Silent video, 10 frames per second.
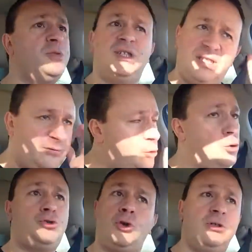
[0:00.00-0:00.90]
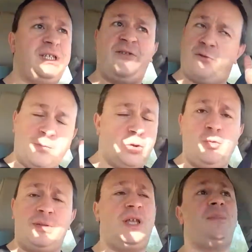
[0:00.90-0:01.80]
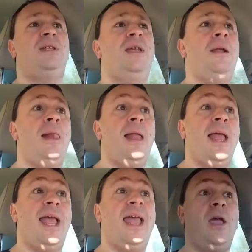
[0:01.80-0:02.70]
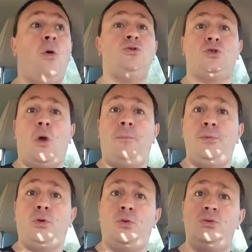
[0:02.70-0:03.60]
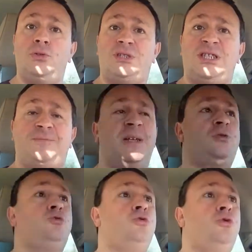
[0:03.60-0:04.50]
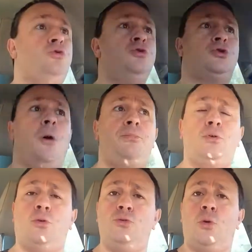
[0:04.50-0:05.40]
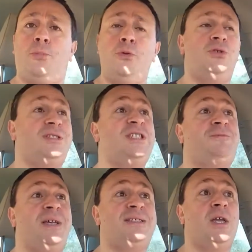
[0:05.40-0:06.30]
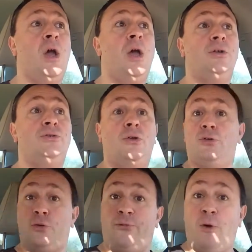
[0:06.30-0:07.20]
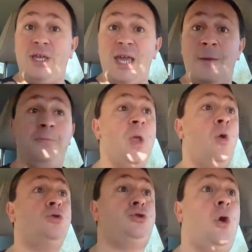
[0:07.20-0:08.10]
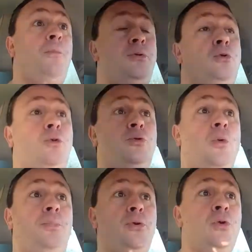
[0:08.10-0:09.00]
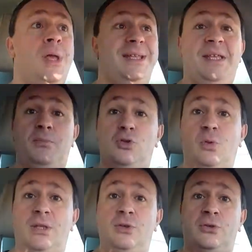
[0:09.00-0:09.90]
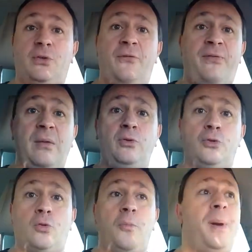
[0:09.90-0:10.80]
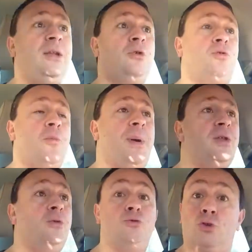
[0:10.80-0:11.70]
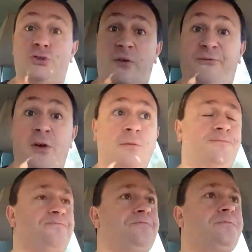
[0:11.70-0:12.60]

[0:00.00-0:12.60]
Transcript: un objectif, sur une chose, et il faut absolument terminer. Et on ne se rend plus compte de ce qui se passe autour de nous. On ne se rend plus compte non plus de ce qui se passe dans notre foyer. On ne se rend plus compte non plus des besoins de notre femme, notre compagne, notre compagnon, nos enfants.